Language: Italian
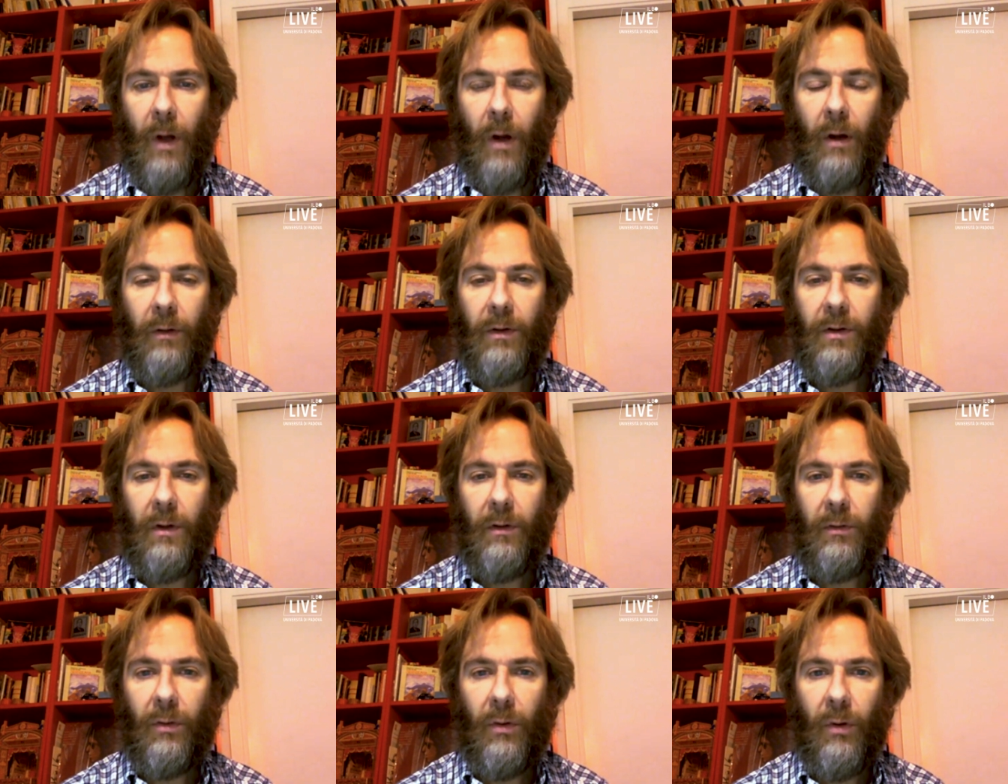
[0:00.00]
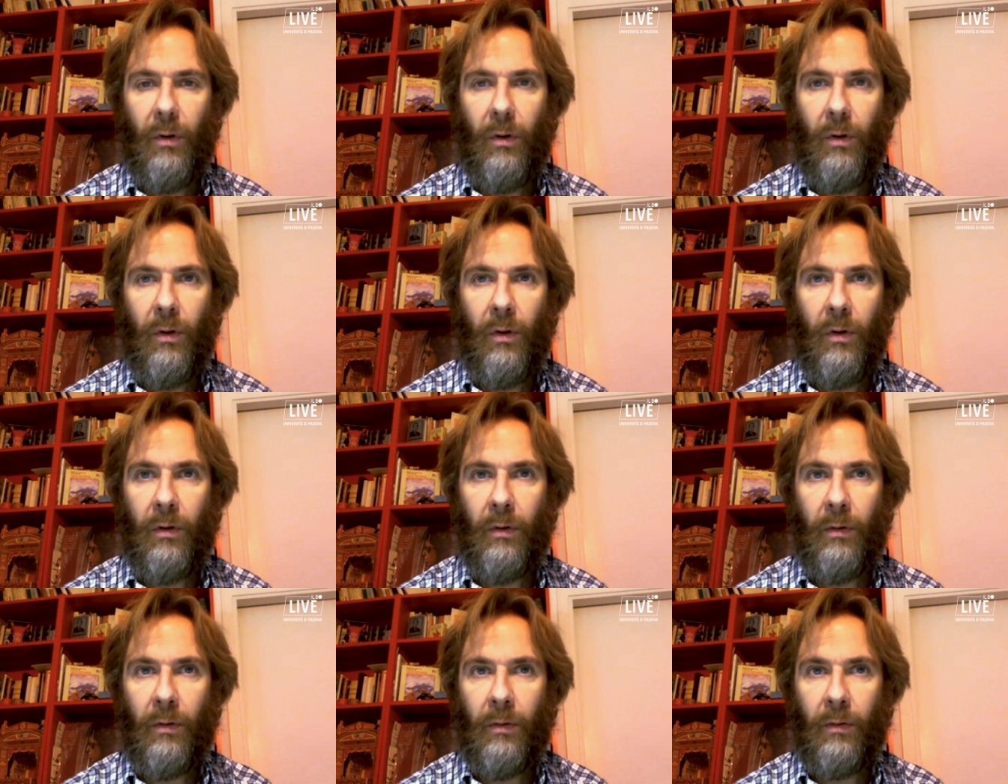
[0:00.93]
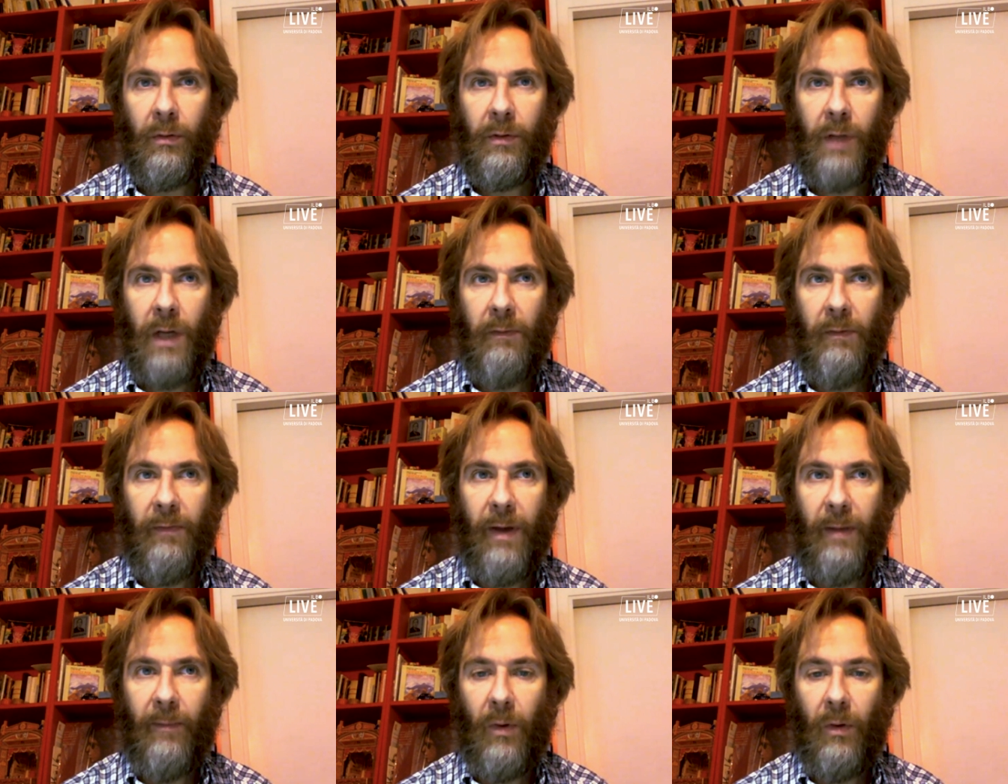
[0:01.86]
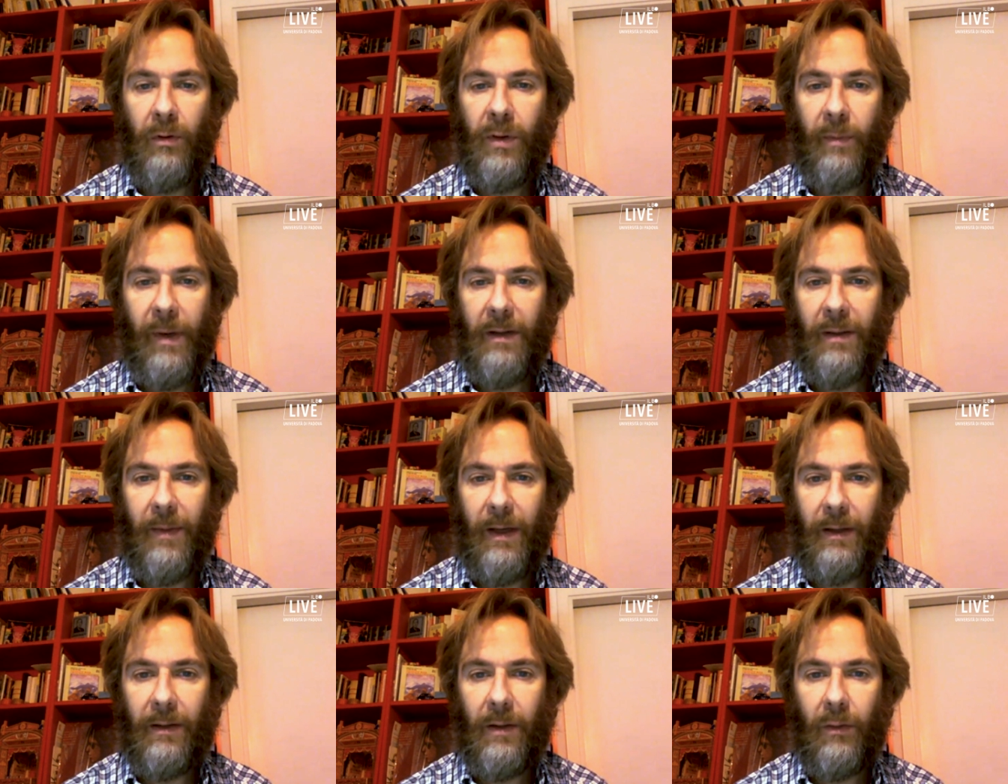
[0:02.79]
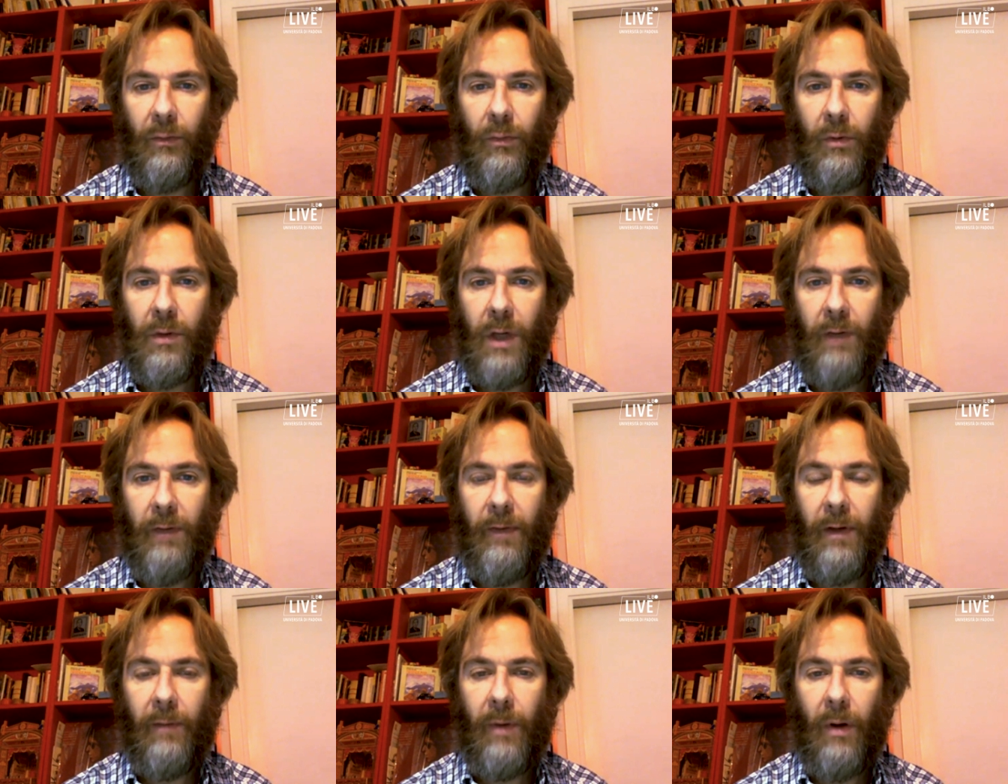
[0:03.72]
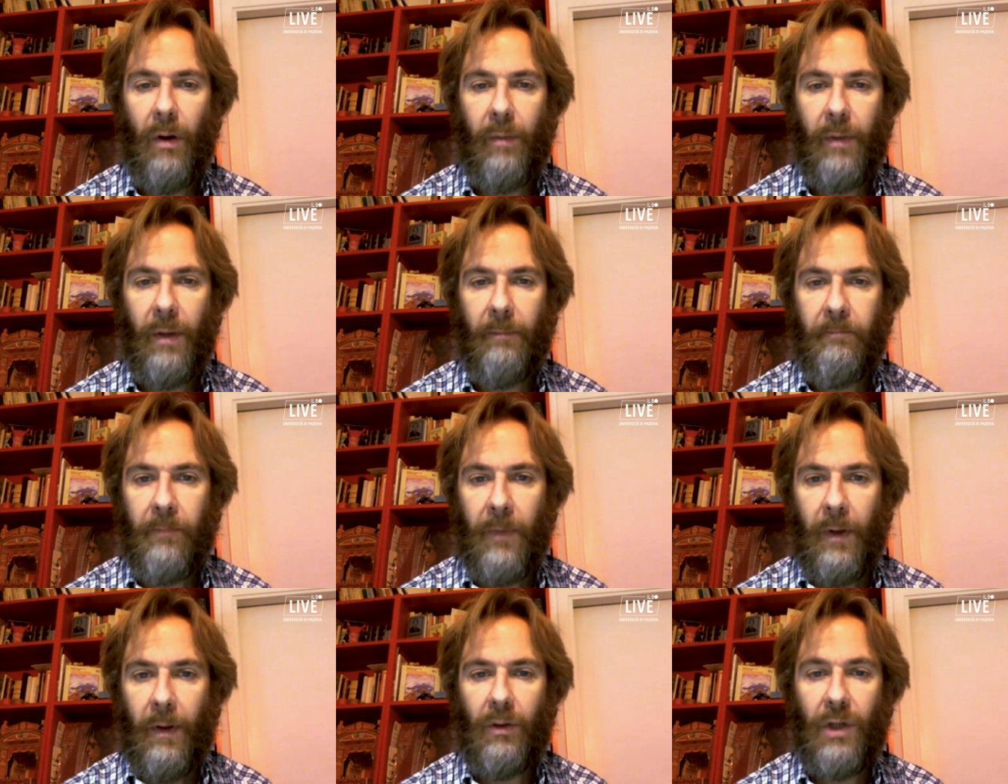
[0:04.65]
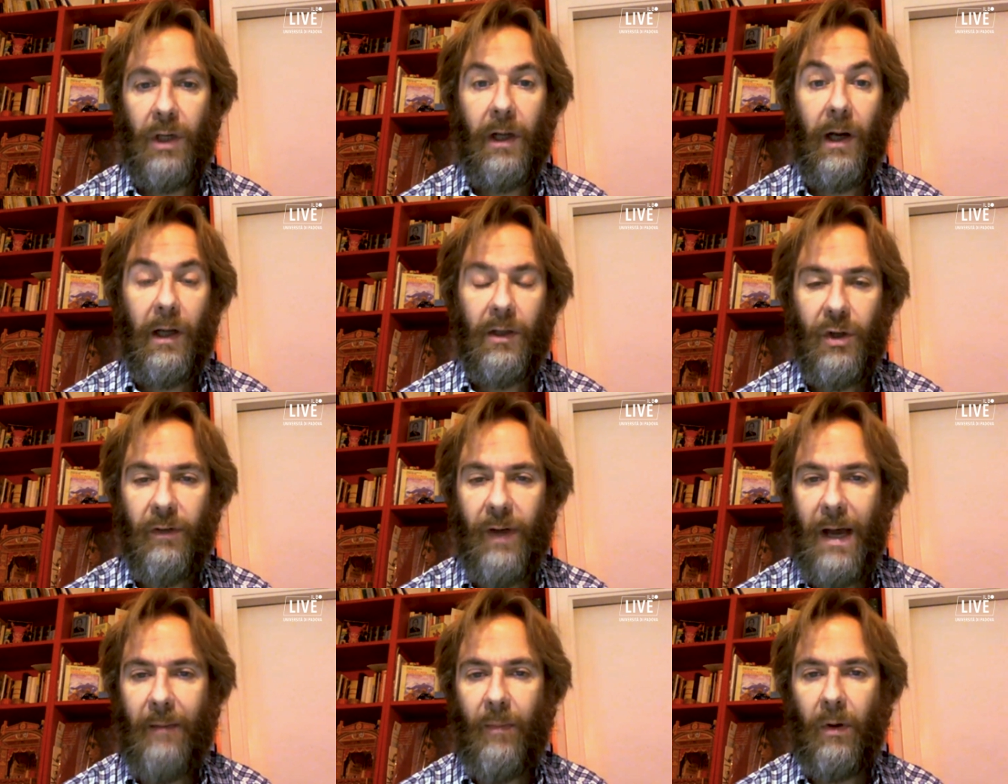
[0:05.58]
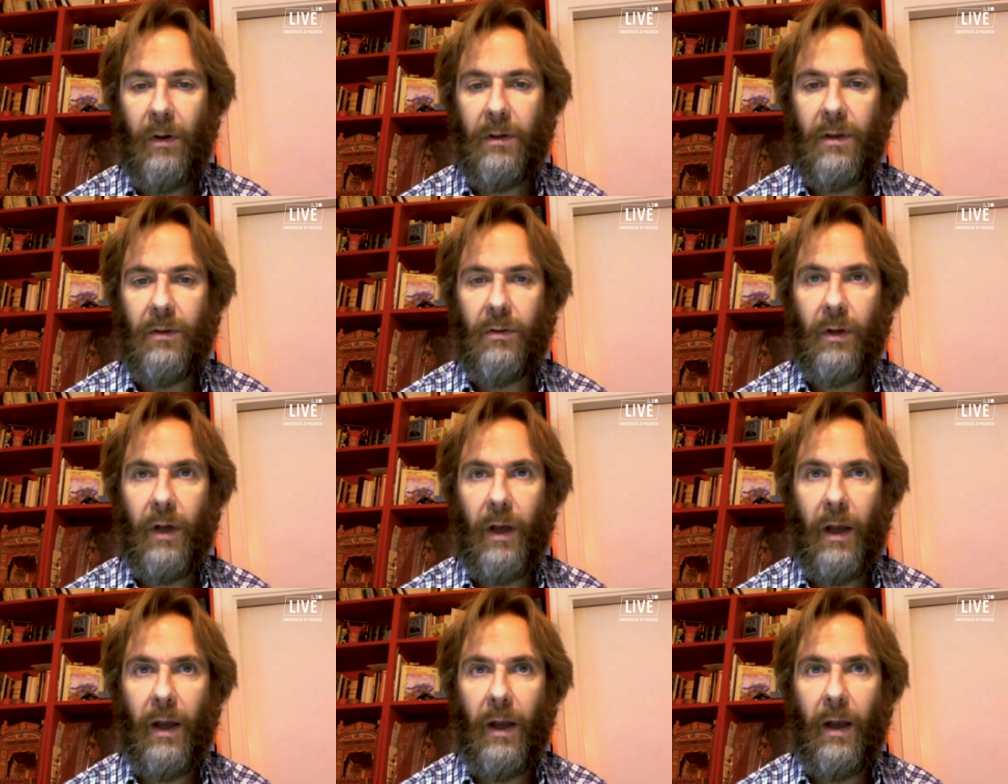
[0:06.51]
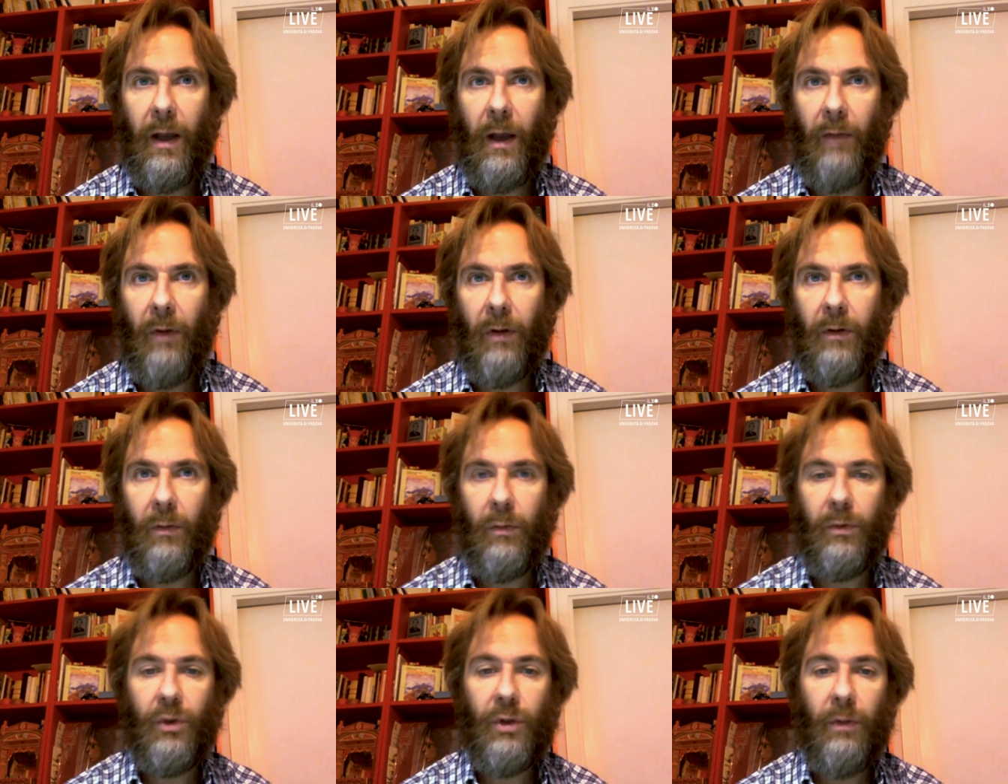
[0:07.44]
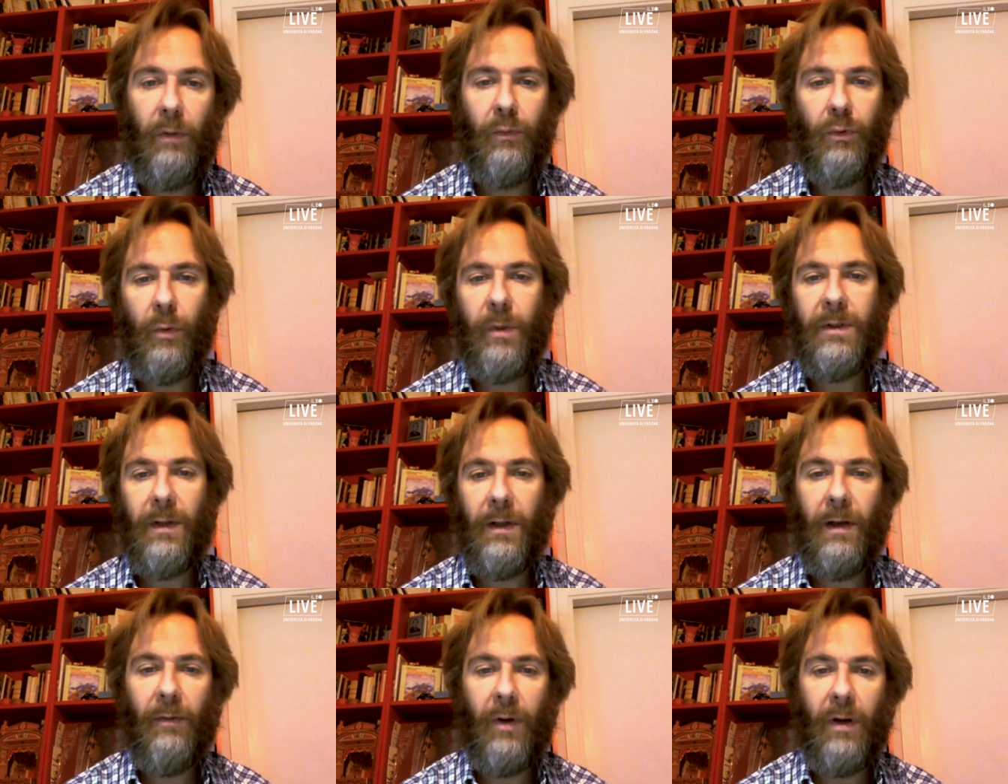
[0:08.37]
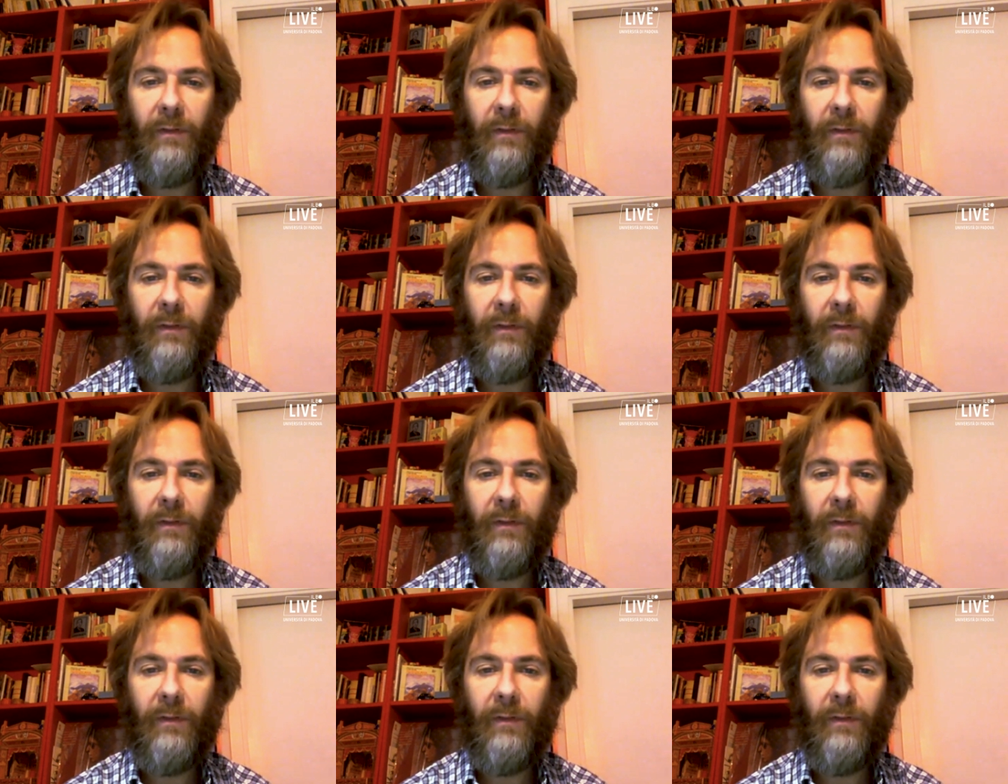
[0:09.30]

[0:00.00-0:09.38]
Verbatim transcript: No, di solito scrivevamo separatamente, ognuno scriveva le proprie, ce le rilanciavamo, nel senso che a volte uno diceva ho avuto questa idea,